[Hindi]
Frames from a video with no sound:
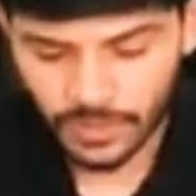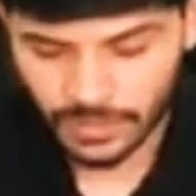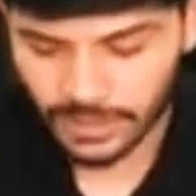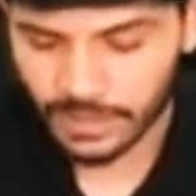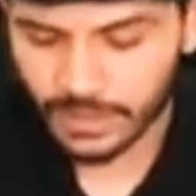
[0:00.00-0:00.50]

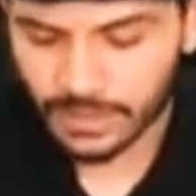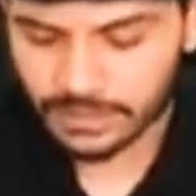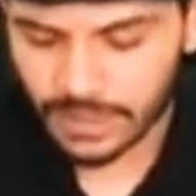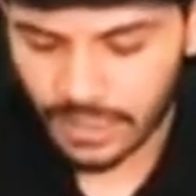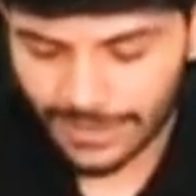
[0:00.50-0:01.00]
सर आर
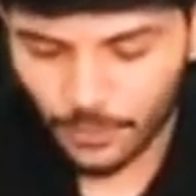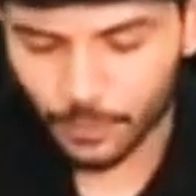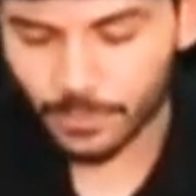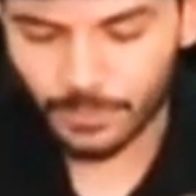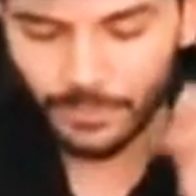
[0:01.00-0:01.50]
यू
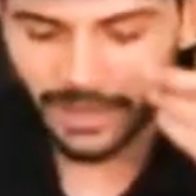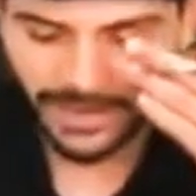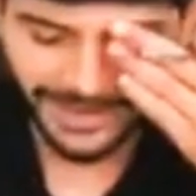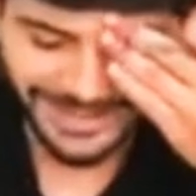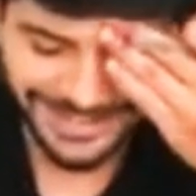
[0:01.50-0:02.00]
मैरिड
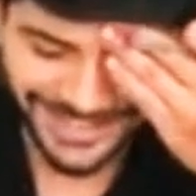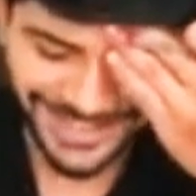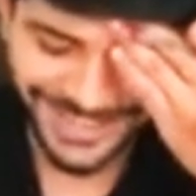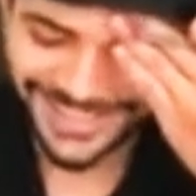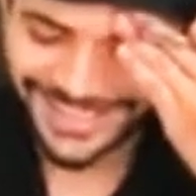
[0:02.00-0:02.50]

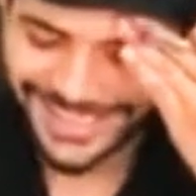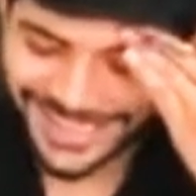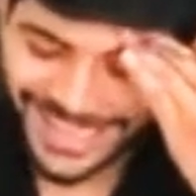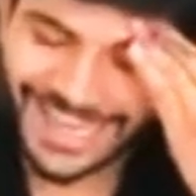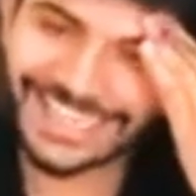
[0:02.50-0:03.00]
क्या
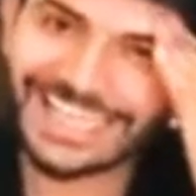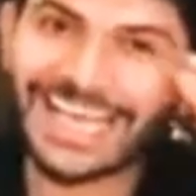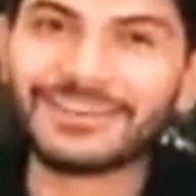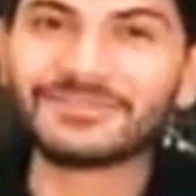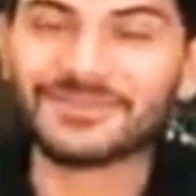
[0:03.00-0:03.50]
लगता है आपको
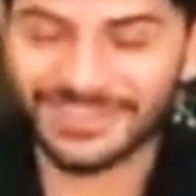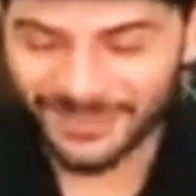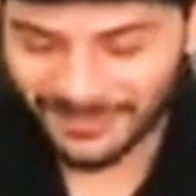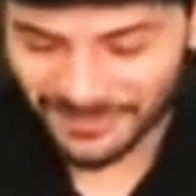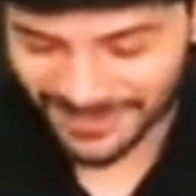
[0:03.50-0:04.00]
चलो आप ही बताइए